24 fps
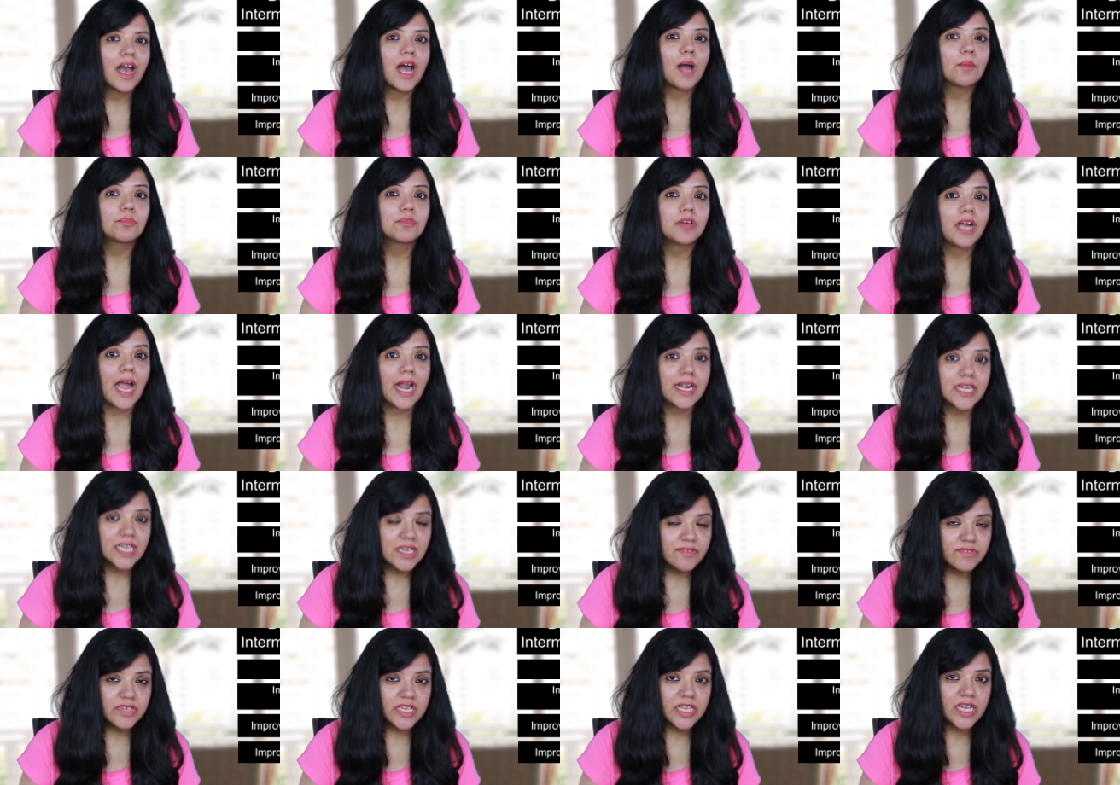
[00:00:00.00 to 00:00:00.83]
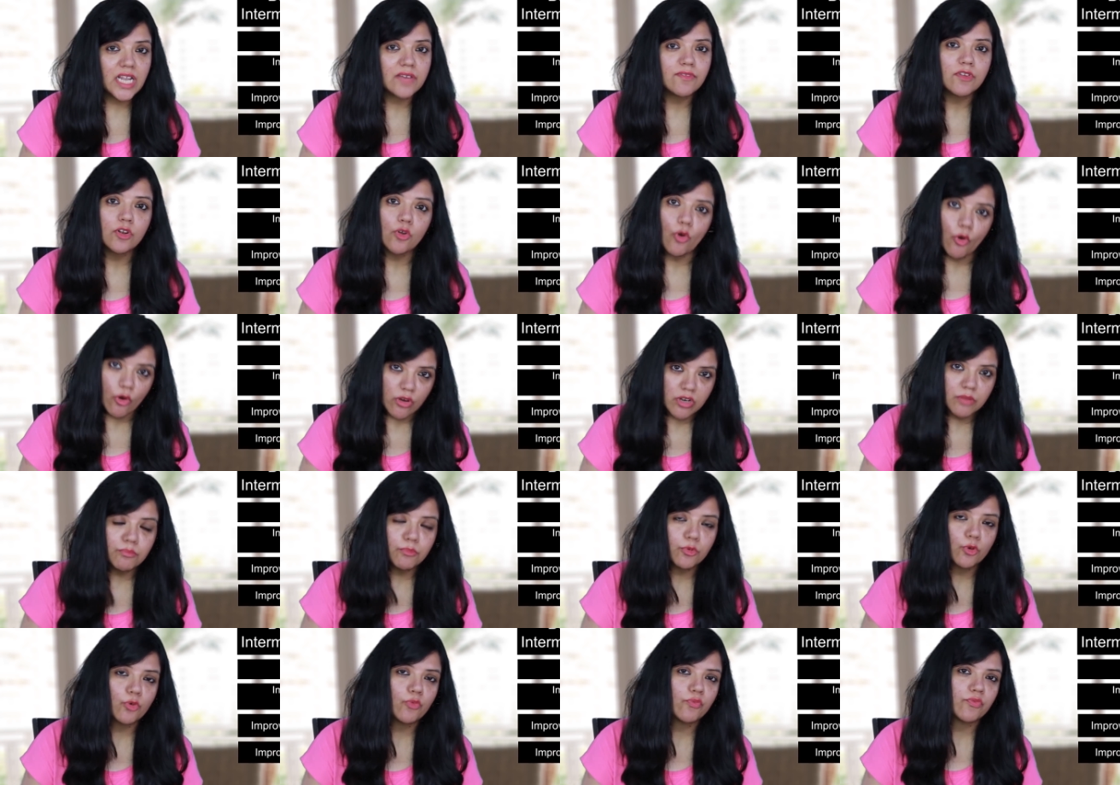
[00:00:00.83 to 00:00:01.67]
आपका एक्टिविटी लेवल और
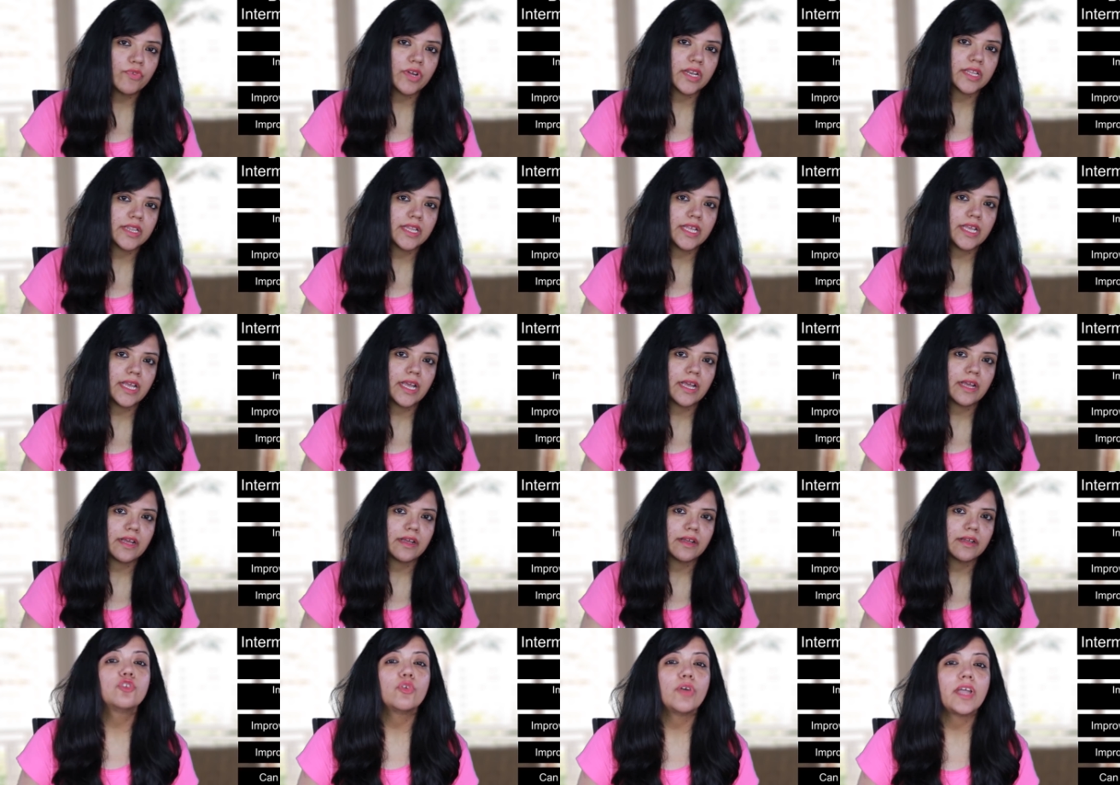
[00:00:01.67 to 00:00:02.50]
इम्प्रूव करती है